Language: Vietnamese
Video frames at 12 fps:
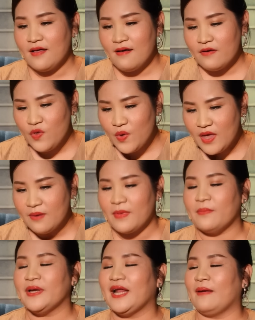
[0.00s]
cơ duyên
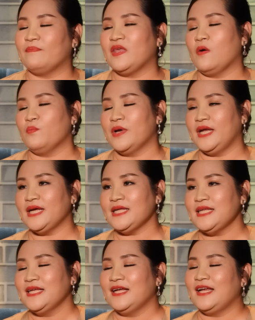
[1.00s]
mà mình gặp chồng mình á
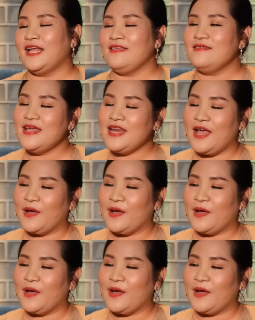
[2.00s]
là như thế